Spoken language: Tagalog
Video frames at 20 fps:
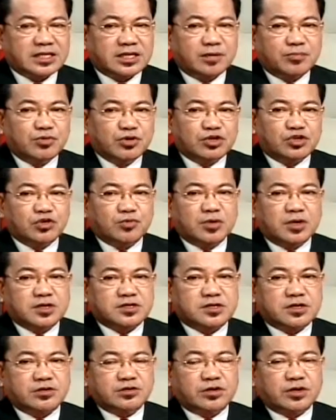Tatakbo ito
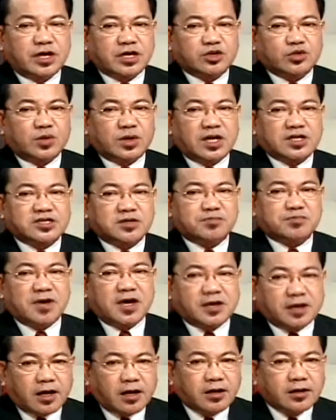bilang senador kahit wala
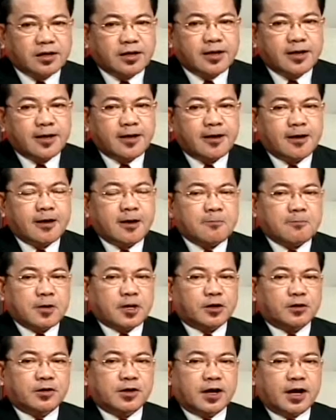siyang pera,
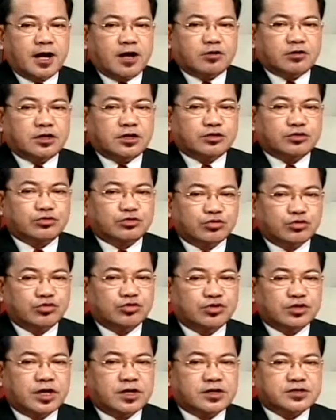pero nangako ng
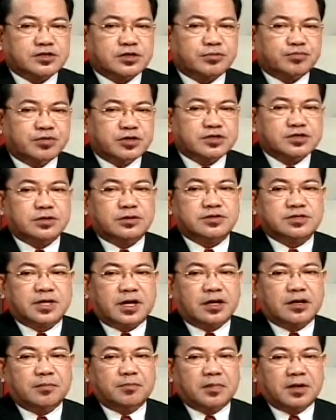tunay na serbisyo
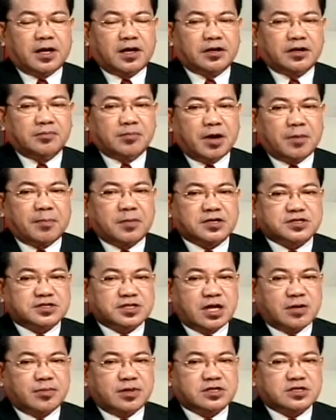sa sakaling palaring
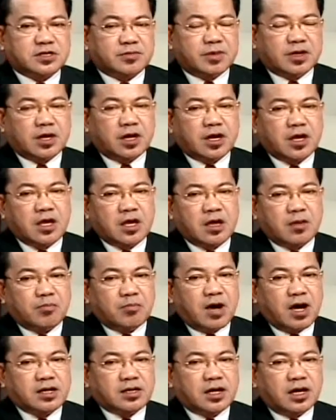mapasama sa
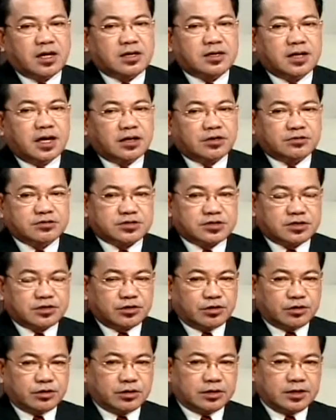mga mananalo,
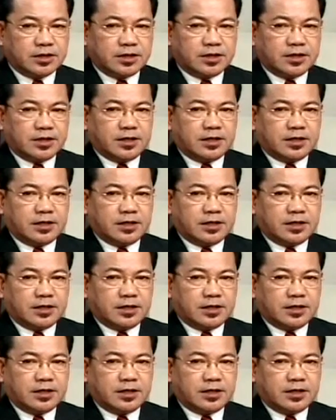Senador.